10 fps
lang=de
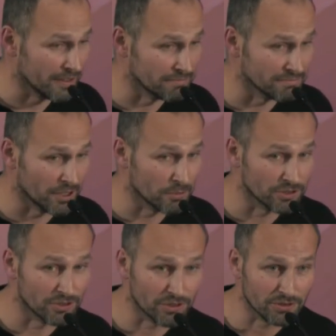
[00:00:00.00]
äh, haben
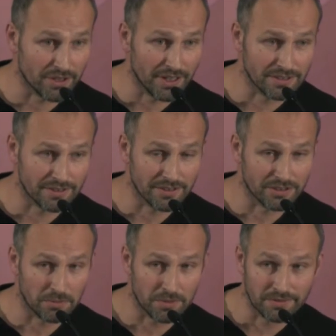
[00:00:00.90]
uns gedacht, okay, jetzt,
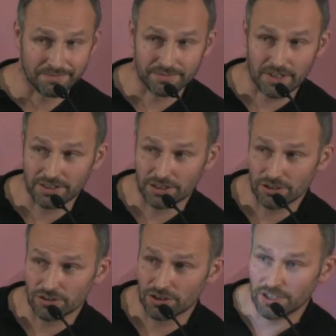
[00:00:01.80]
jetzt haben wir einen
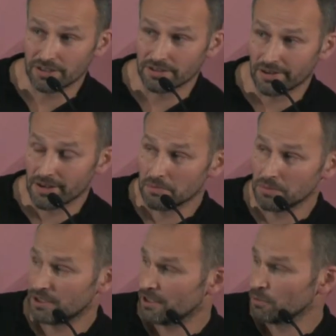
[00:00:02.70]
30.000 Schilling
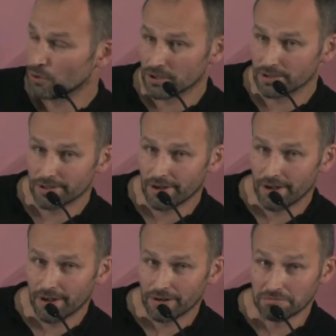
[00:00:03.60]
Miete im Monat.
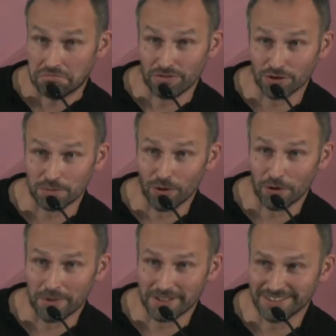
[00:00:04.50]
Was
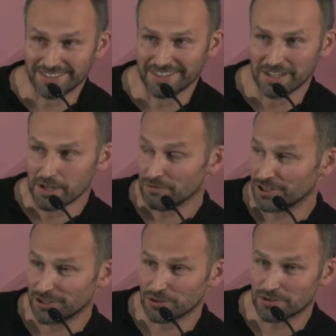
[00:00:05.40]
machen wir jetzt?
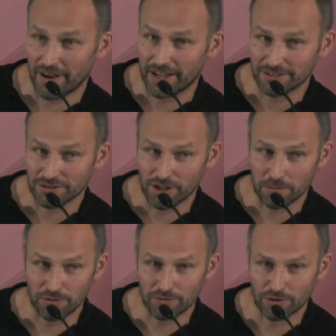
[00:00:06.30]
Wir sind zu zweit und
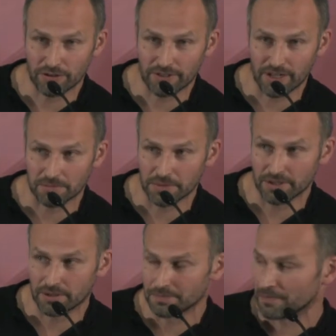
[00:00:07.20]
haben 500
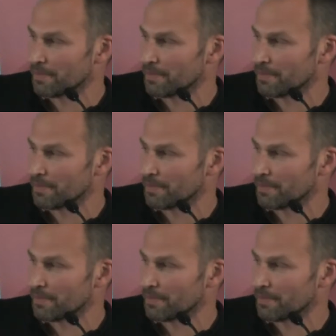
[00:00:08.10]
Quadratmeter